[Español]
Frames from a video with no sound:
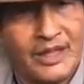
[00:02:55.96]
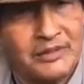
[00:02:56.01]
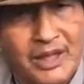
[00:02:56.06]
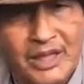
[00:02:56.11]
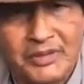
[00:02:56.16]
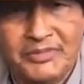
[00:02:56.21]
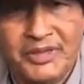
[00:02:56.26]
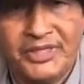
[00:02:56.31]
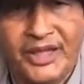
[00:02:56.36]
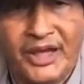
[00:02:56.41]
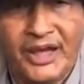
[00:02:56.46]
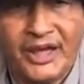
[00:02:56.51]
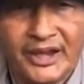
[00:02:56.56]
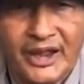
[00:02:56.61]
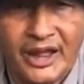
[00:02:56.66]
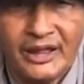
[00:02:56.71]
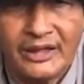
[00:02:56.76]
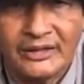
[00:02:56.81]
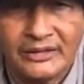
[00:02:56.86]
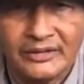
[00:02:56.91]
Jamás me
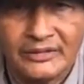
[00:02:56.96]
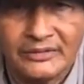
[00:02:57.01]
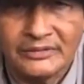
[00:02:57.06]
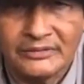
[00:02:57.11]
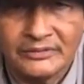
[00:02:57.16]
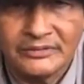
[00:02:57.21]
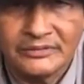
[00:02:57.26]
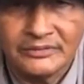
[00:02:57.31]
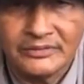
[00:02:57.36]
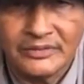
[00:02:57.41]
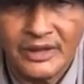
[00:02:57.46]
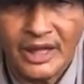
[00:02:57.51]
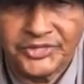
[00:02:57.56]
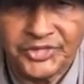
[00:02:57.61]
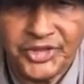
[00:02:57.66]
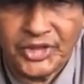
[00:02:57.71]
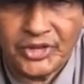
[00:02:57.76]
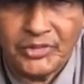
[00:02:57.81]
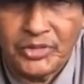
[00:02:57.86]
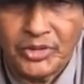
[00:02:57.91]
dejará.
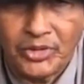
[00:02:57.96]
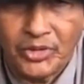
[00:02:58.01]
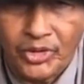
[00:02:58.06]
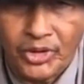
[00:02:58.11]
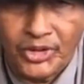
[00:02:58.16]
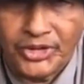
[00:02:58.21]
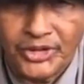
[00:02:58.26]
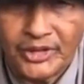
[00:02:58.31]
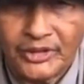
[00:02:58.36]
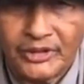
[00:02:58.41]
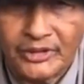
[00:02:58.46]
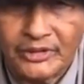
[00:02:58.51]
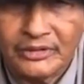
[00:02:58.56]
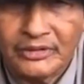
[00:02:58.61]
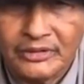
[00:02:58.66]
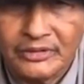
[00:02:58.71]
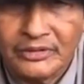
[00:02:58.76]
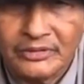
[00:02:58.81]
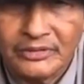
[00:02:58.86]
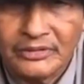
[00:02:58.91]
Así como lo oyen.
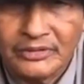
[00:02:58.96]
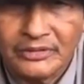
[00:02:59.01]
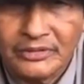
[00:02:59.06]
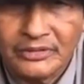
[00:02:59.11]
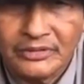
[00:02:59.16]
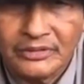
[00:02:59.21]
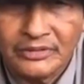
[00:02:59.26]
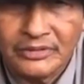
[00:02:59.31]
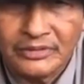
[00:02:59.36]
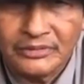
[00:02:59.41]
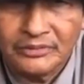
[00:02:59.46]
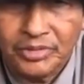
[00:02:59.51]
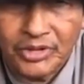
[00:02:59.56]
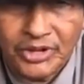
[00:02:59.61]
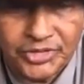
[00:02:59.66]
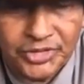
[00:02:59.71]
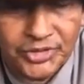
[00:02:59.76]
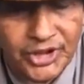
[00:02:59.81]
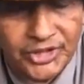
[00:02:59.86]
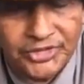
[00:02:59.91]

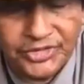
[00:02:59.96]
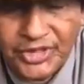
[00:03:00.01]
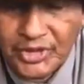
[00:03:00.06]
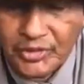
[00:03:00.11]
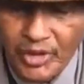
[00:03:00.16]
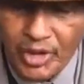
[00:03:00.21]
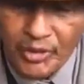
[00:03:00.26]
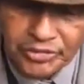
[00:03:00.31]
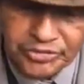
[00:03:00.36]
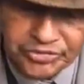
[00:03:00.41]
Por eso les digo